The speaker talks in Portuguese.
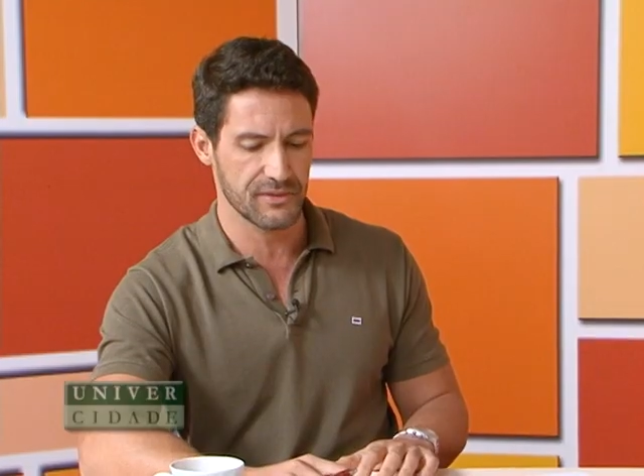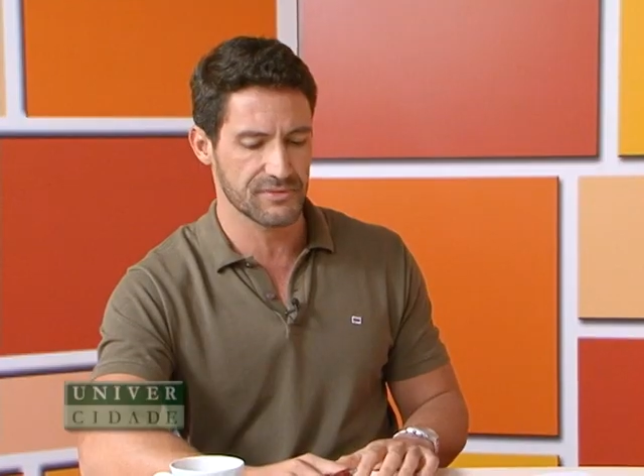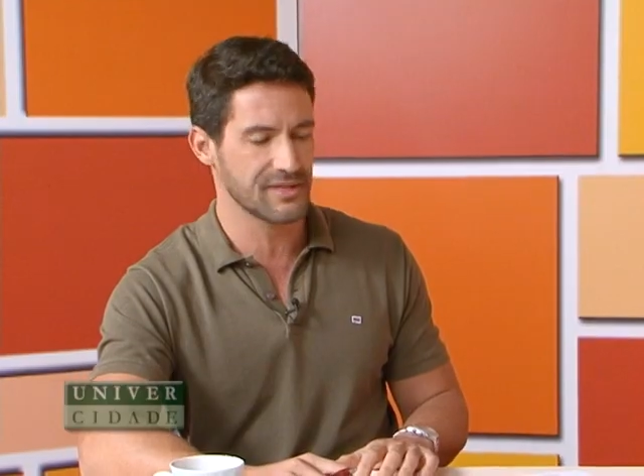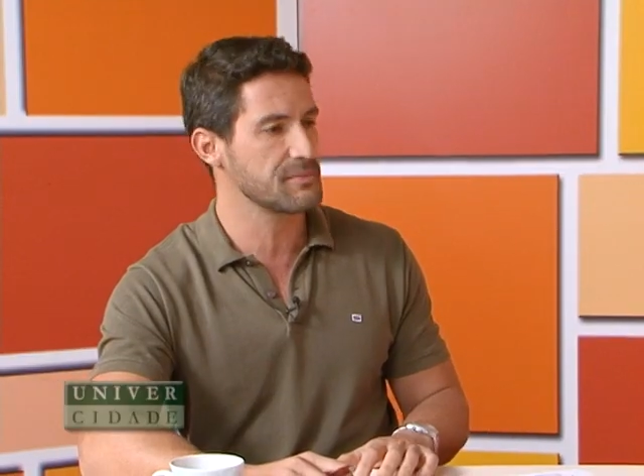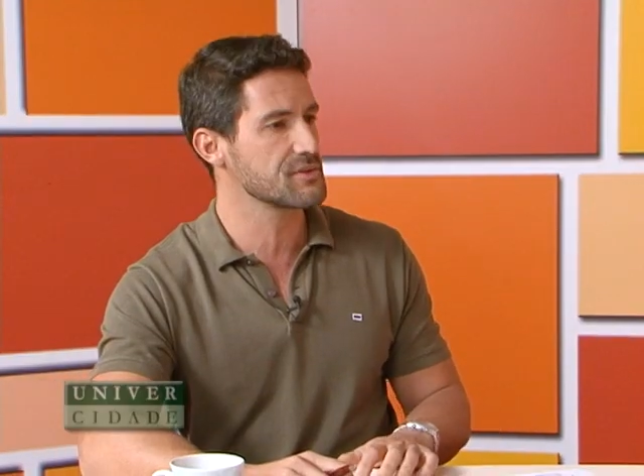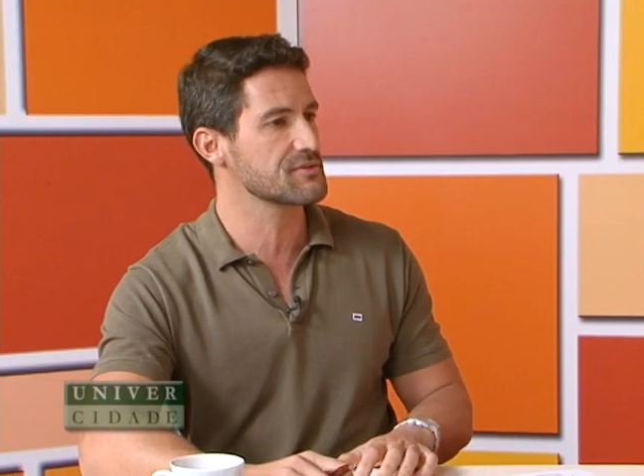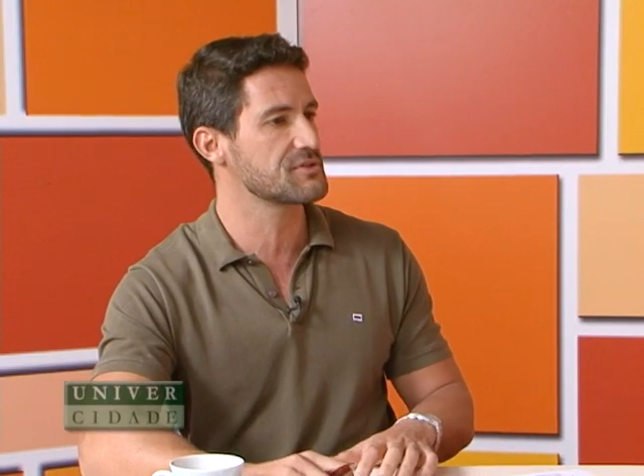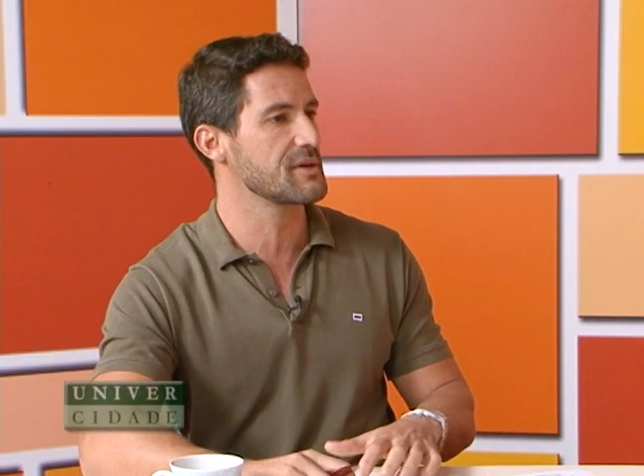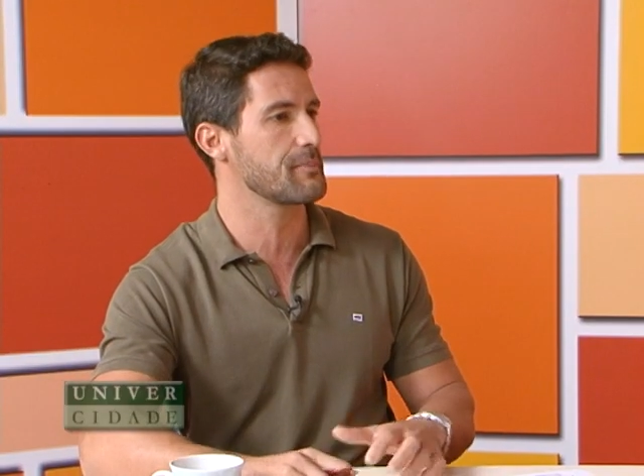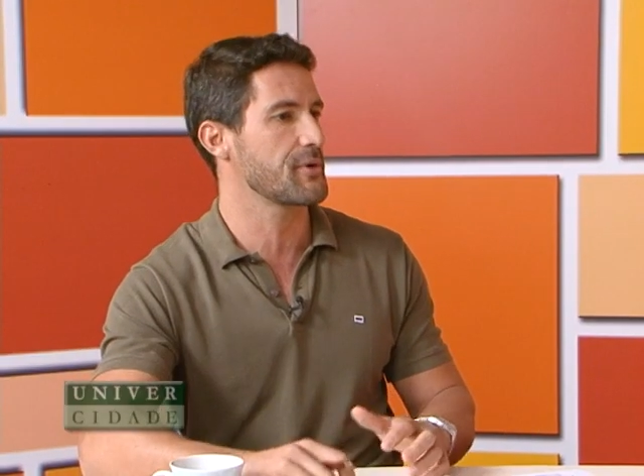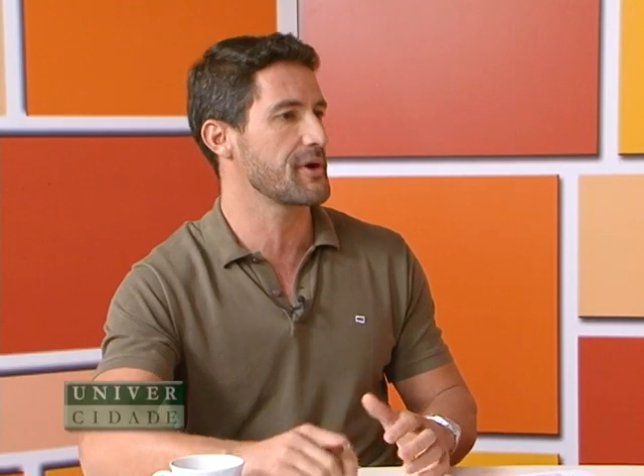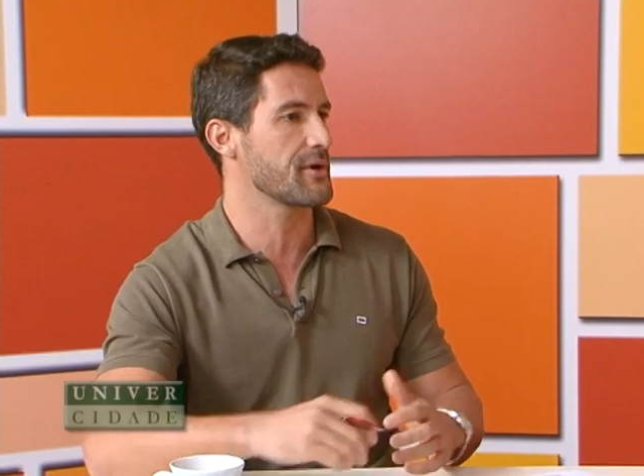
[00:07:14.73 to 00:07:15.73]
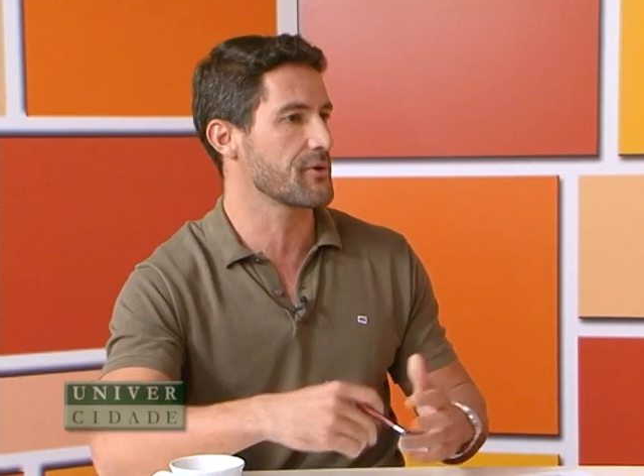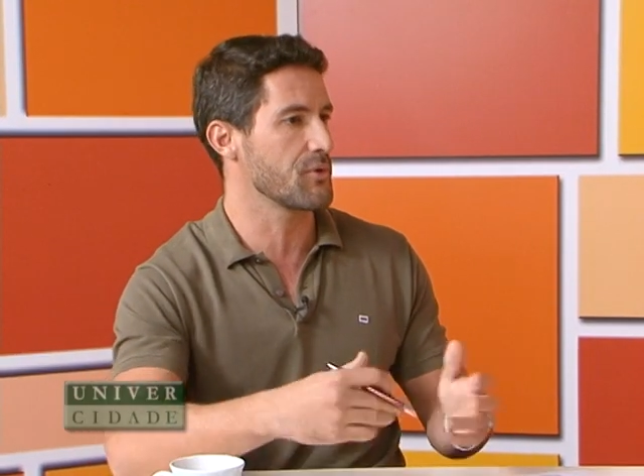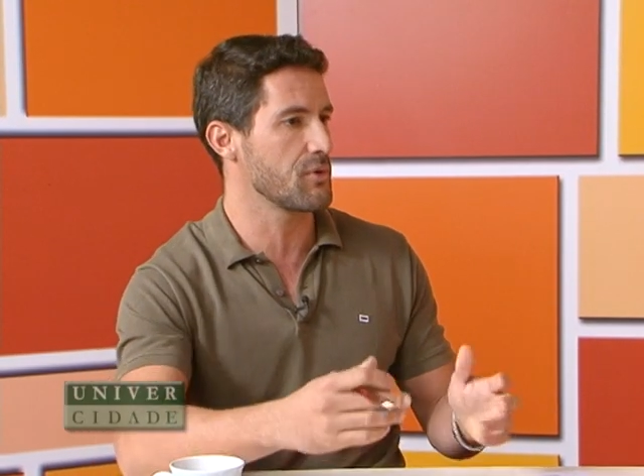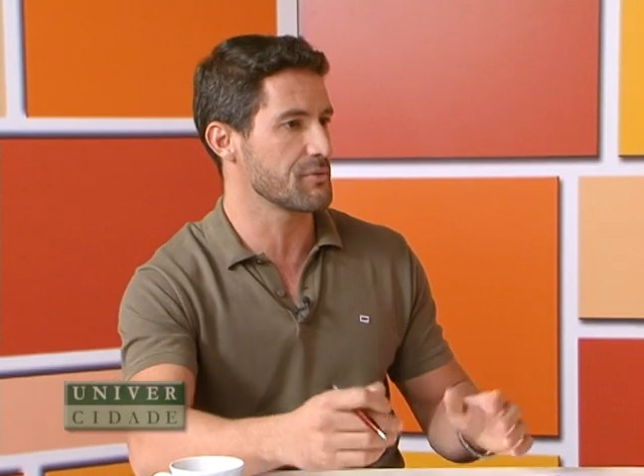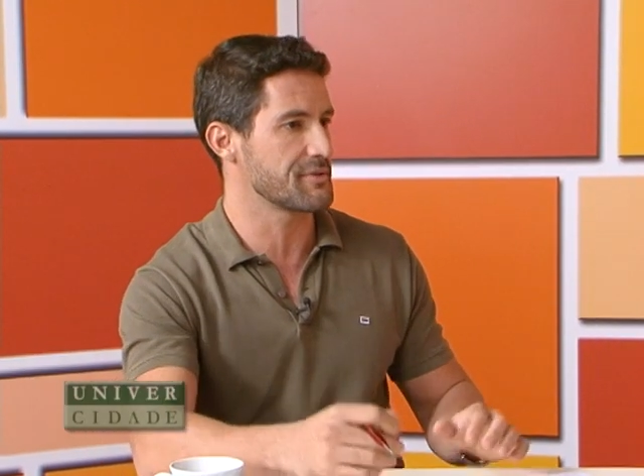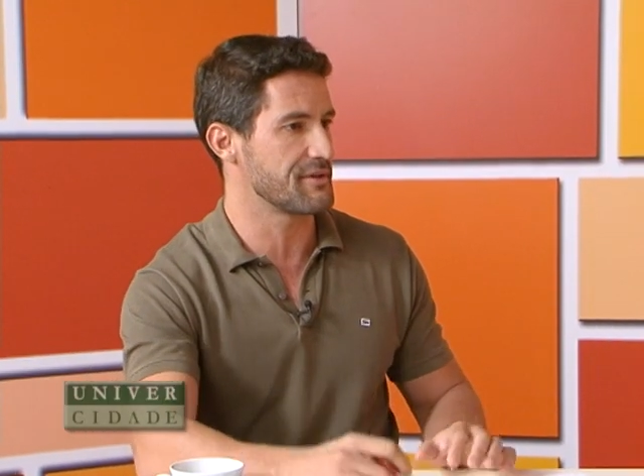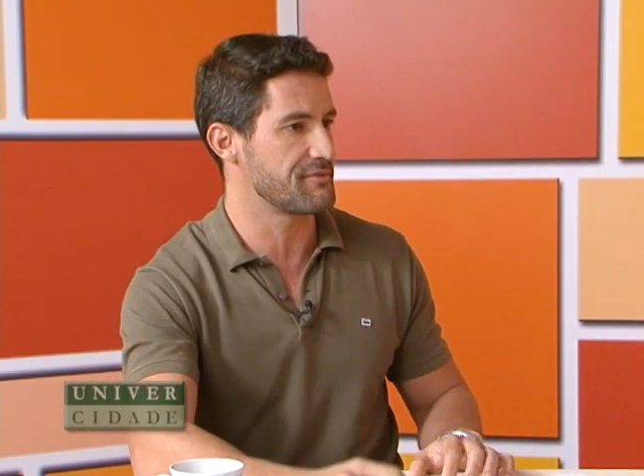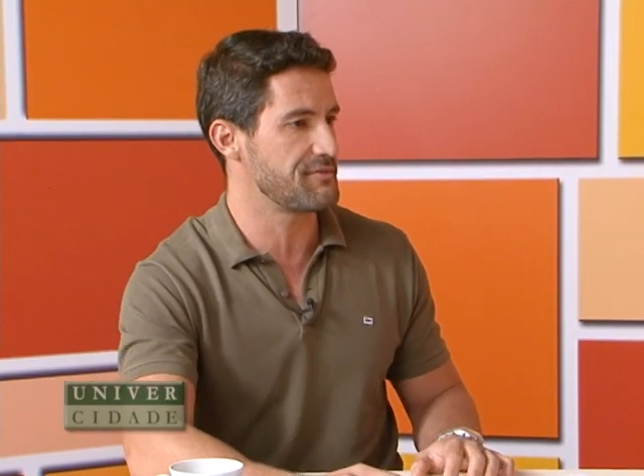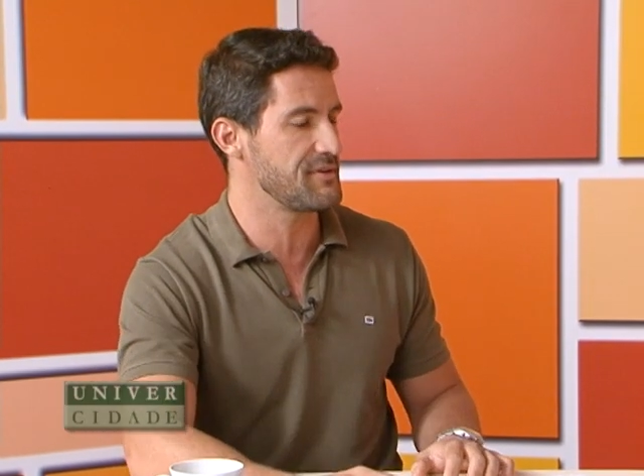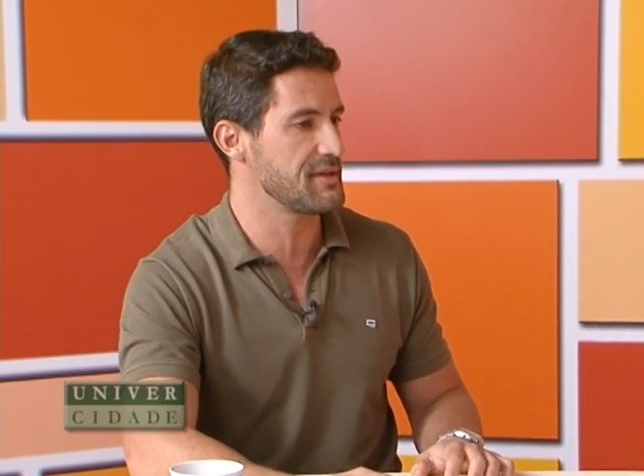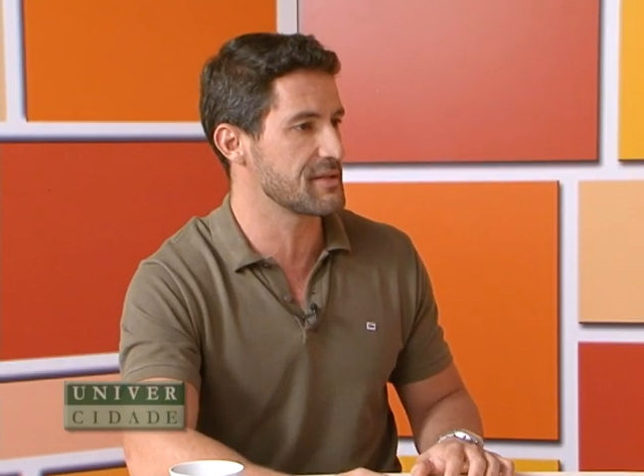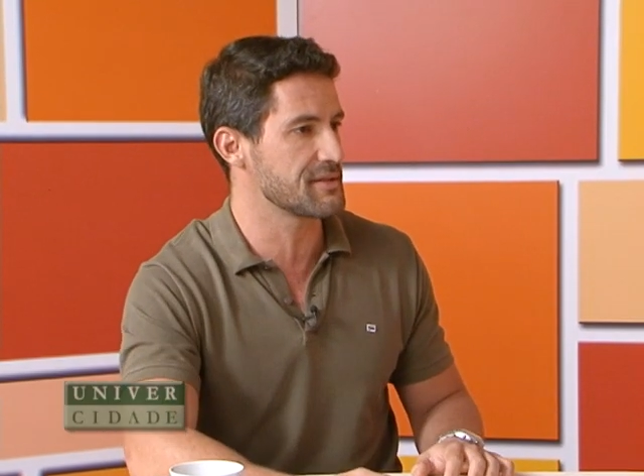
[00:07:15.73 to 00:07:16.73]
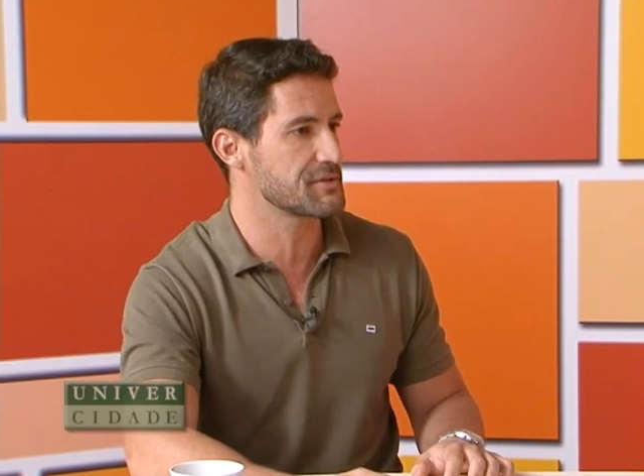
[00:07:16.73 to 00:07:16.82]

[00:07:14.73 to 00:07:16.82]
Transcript: os amigos que te apoiaram ao longo da vida,